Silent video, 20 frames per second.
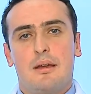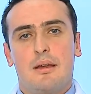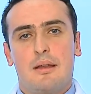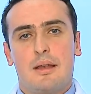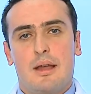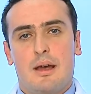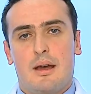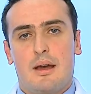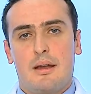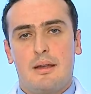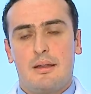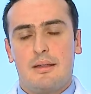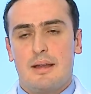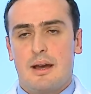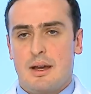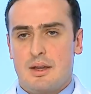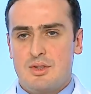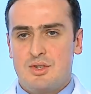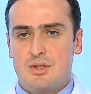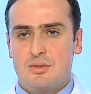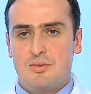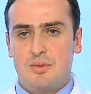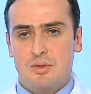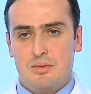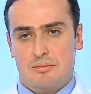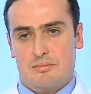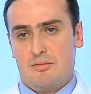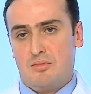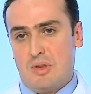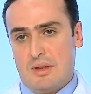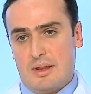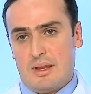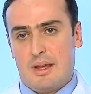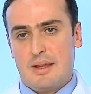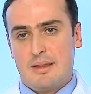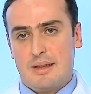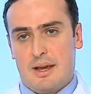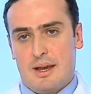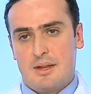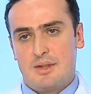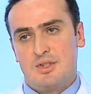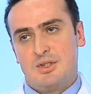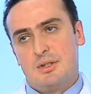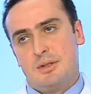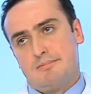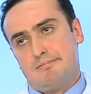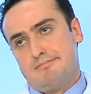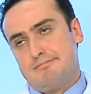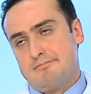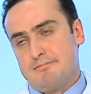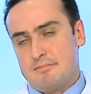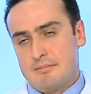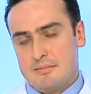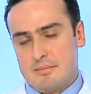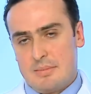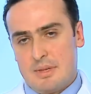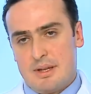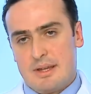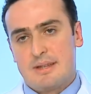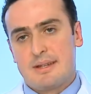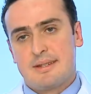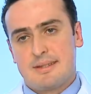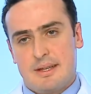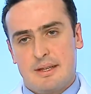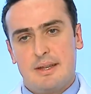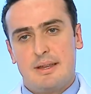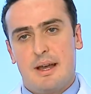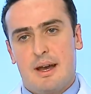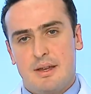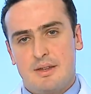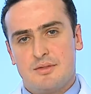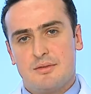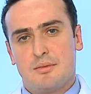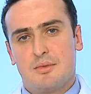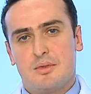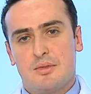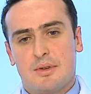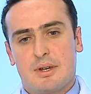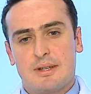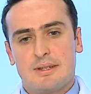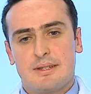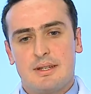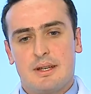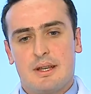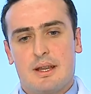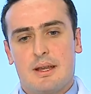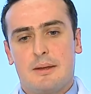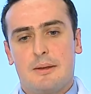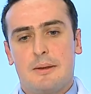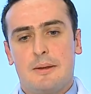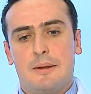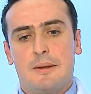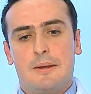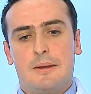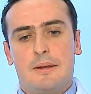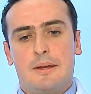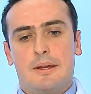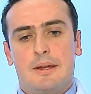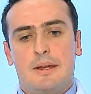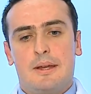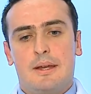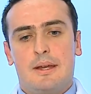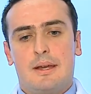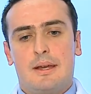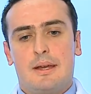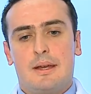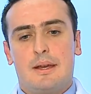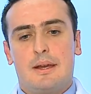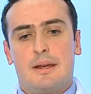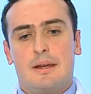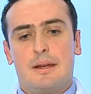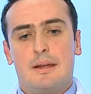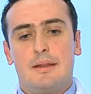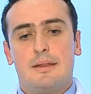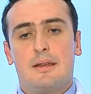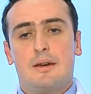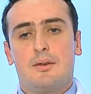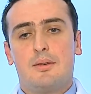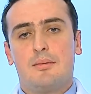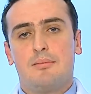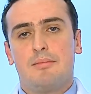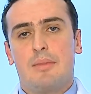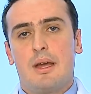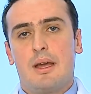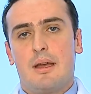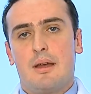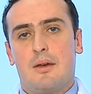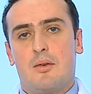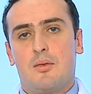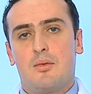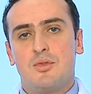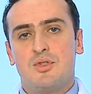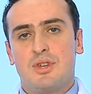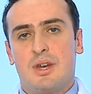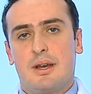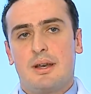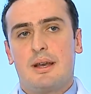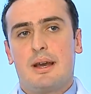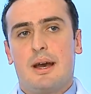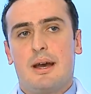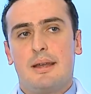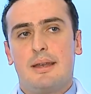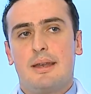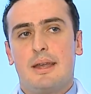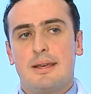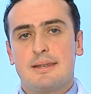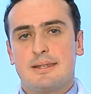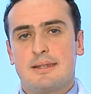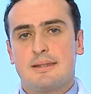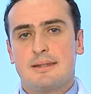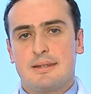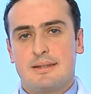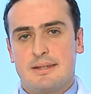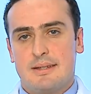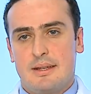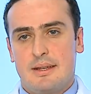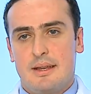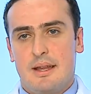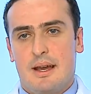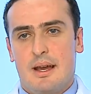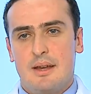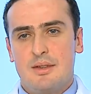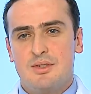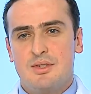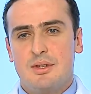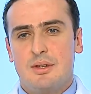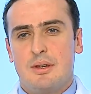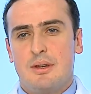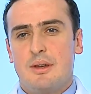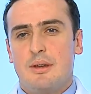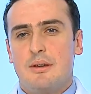Na idade, do, na idade, na terceira idade, vamos colocar assim, né? É, então, o GH nessa terceira idade